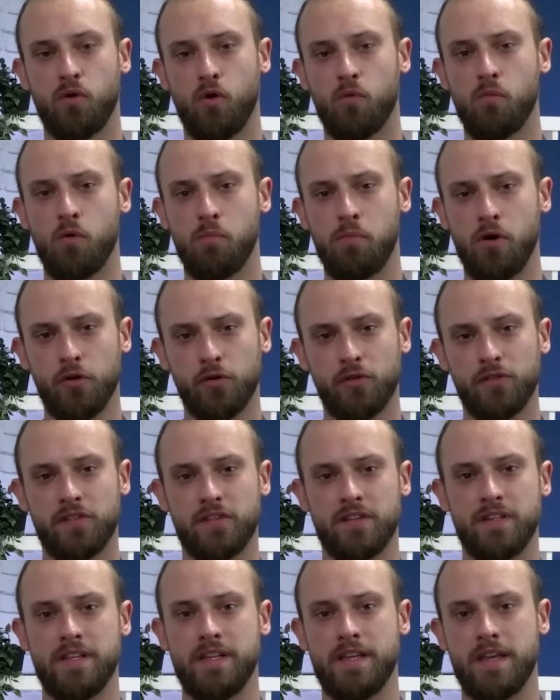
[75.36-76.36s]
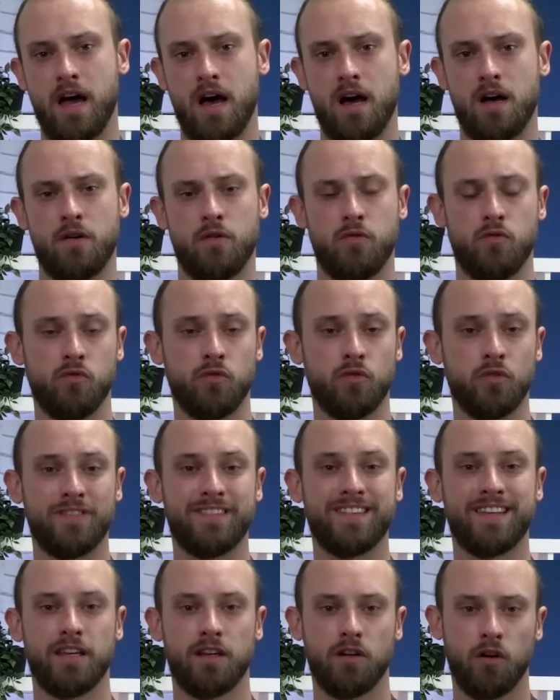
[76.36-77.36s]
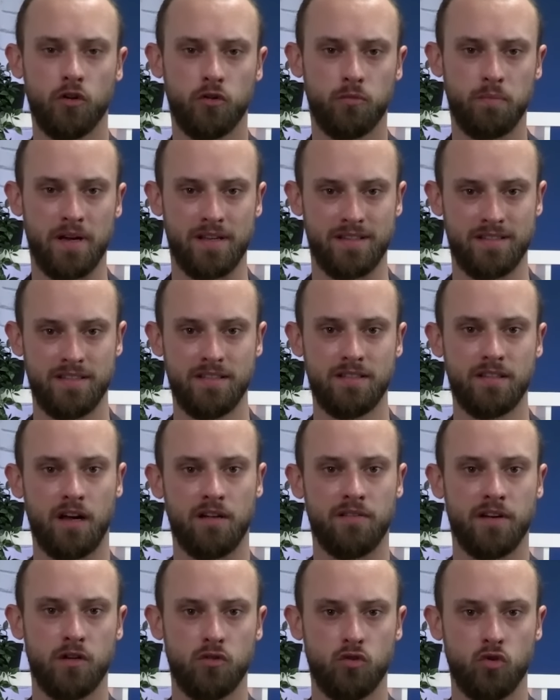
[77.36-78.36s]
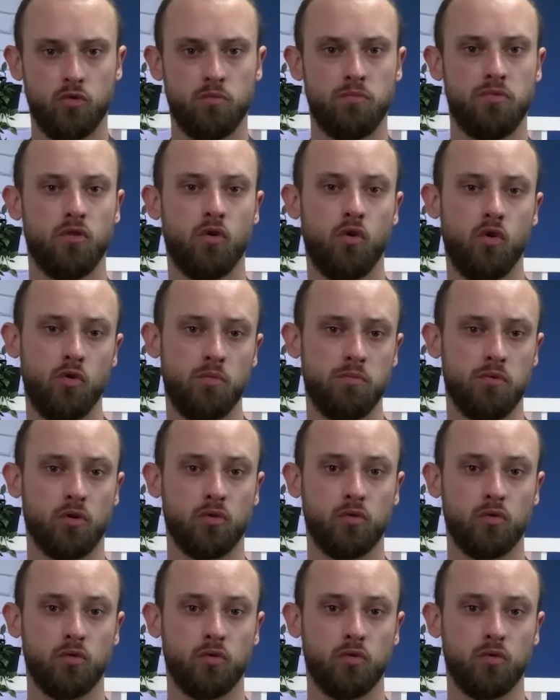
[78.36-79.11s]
Pour mon poste, il y a une très grosse partie travail de bureau pour